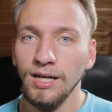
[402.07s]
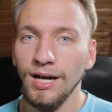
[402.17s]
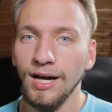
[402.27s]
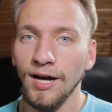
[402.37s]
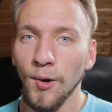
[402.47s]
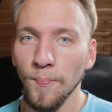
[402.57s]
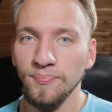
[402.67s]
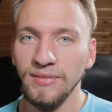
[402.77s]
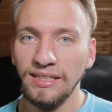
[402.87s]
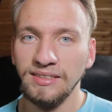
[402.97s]

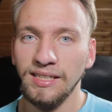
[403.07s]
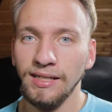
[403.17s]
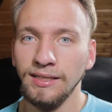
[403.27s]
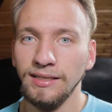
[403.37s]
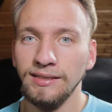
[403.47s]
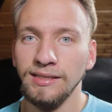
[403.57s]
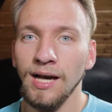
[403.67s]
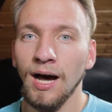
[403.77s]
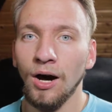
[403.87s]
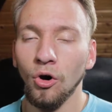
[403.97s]
Ähm, das Ding ist
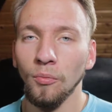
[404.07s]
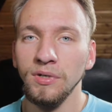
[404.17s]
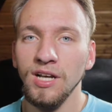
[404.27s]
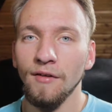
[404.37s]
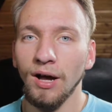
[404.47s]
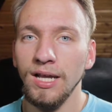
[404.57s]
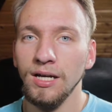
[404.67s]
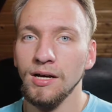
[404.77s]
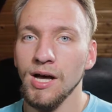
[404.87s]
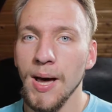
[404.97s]
ja auch
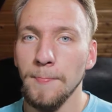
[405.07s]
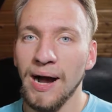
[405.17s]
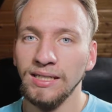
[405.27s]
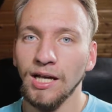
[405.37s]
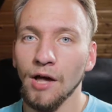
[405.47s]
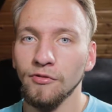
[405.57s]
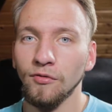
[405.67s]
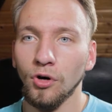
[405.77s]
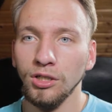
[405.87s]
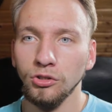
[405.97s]
mittlerweile äh, marktreif
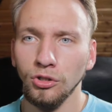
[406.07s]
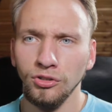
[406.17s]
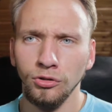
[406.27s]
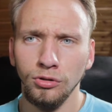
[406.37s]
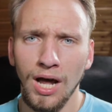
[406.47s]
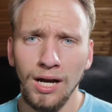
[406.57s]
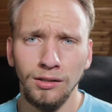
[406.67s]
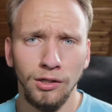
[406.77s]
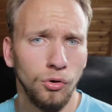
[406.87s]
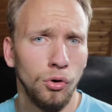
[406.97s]
geworden, kostet
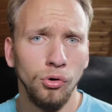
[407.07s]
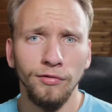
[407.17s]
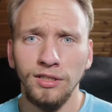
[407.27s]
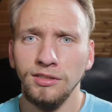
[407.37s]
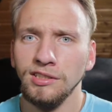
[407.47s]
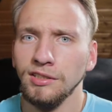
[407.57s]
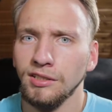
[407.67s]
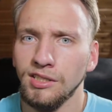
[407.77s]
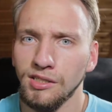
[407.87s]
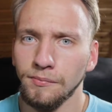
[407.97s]
800 Euro, wenn ich das jetzt
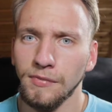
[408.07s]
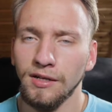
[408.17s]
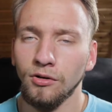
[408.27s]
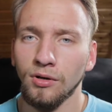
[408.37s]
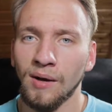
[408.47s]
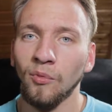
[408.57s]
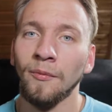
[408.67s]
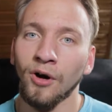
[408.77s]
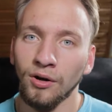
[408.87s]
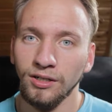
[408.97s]
richtig in Erinnerung habe und
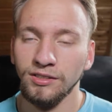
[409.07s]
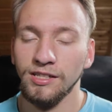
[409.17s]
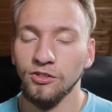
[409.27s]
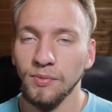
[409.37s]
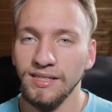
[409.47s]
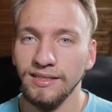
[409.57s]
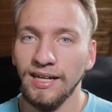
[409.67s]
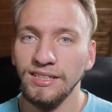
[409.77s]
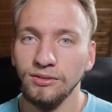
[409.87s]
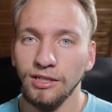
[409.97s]
braucht auch die entsprechende
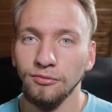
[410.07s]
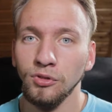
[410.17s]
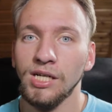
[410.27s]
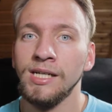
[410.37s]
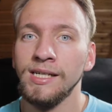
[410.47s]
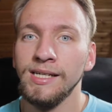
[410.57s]
Leistung dafür.